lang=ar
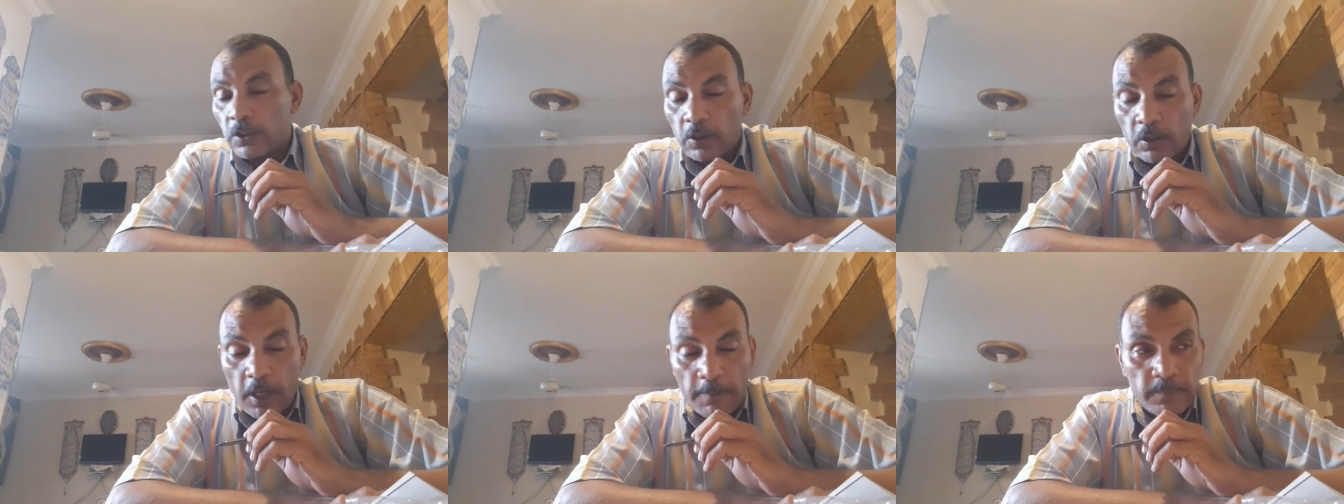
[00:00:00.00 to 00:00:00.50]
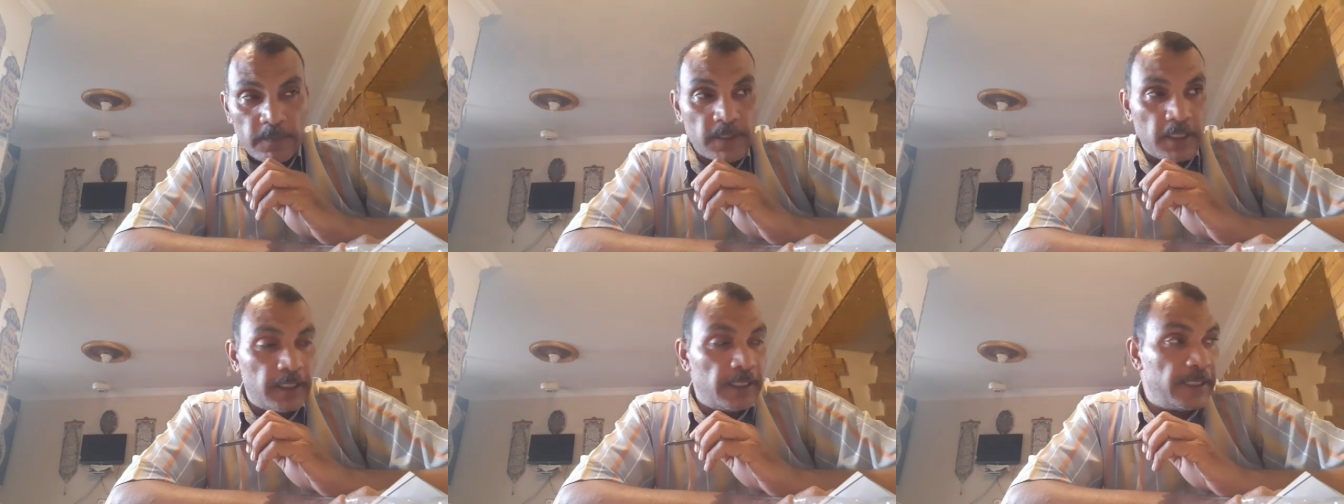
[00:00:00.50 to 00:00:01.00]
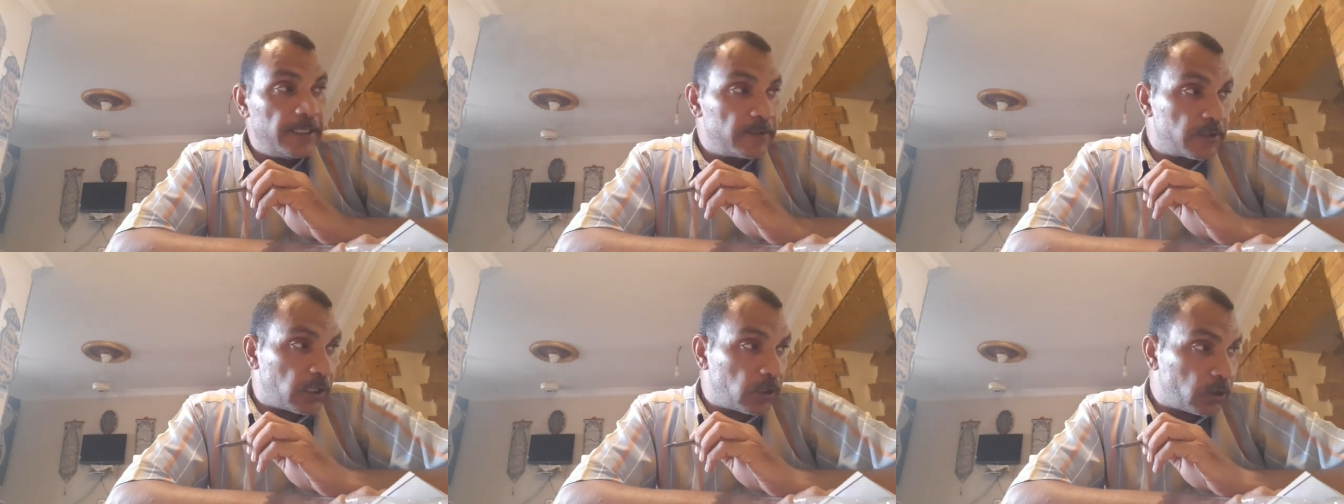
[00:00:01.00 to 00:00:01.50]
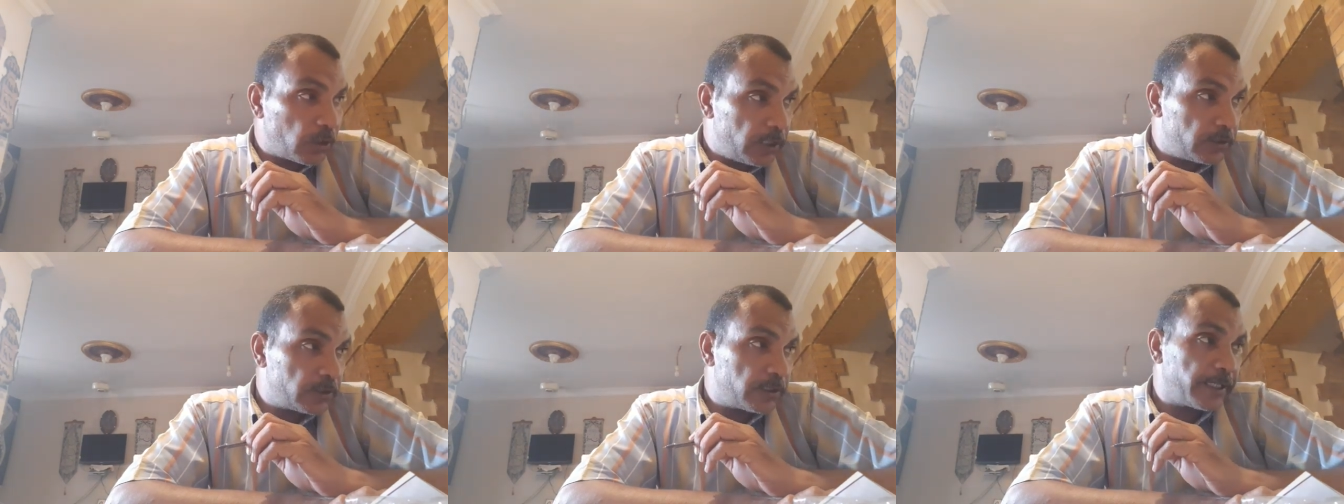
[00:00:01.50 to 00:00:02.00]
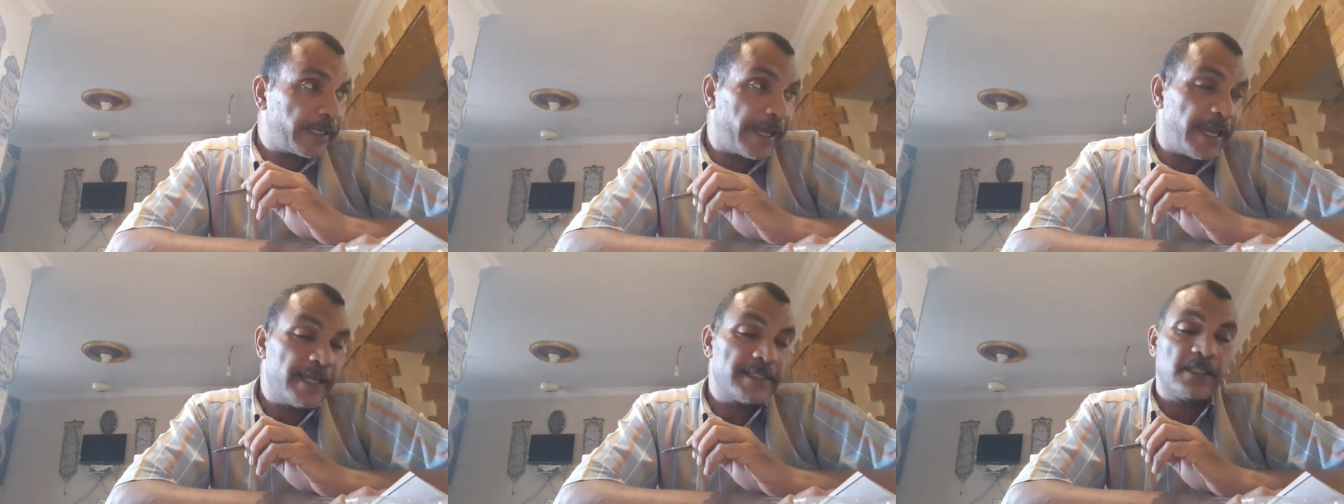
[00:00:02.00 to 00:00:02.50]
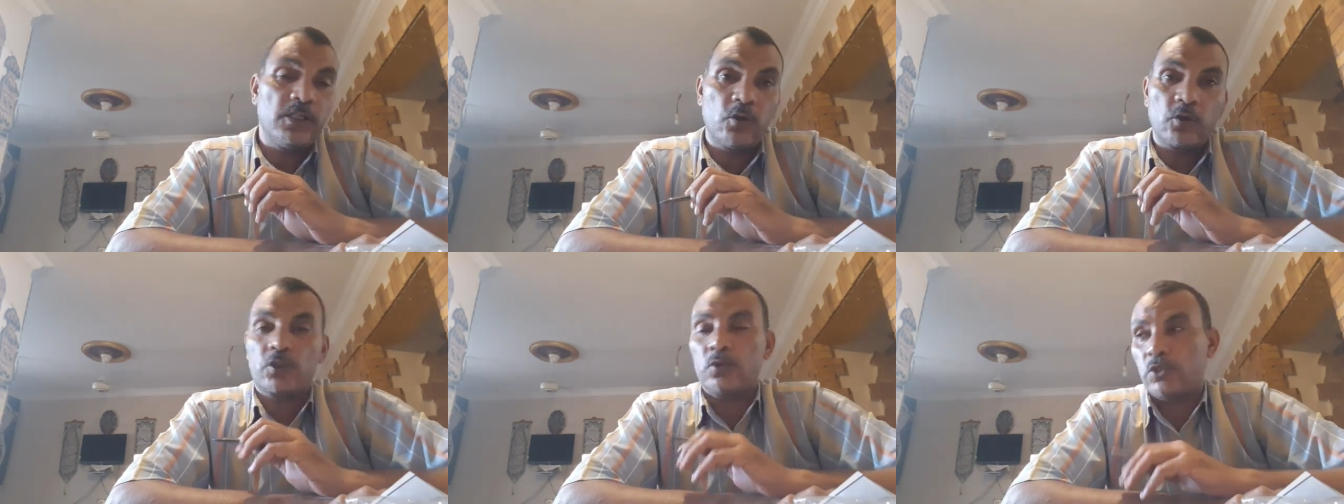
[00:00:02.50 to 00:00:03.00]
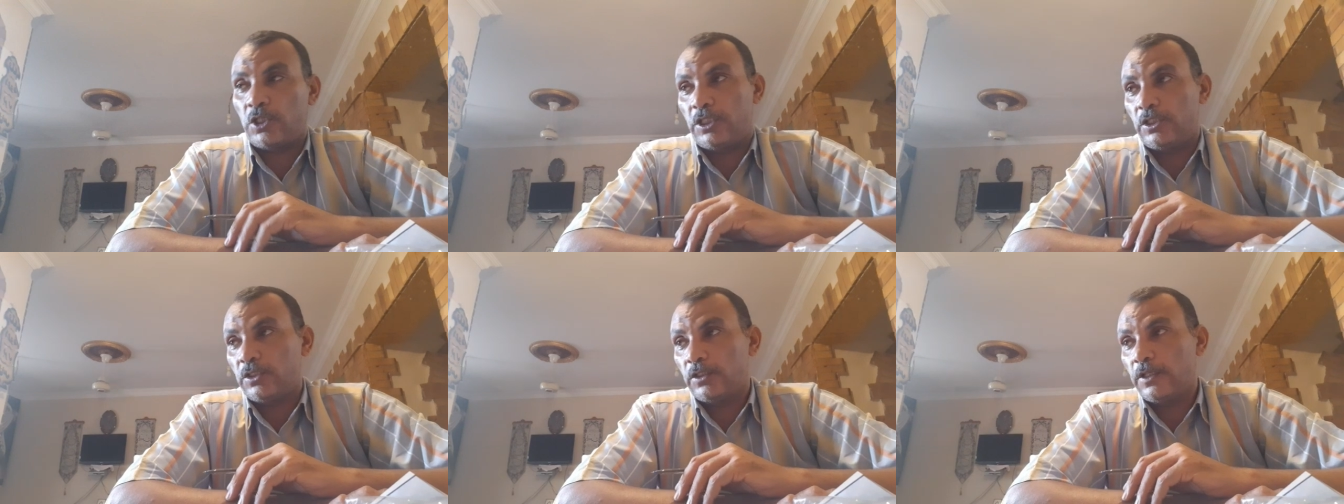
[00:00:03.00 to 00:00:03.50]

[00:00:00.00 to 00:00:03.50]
رمز لذرة غاز الأكسجين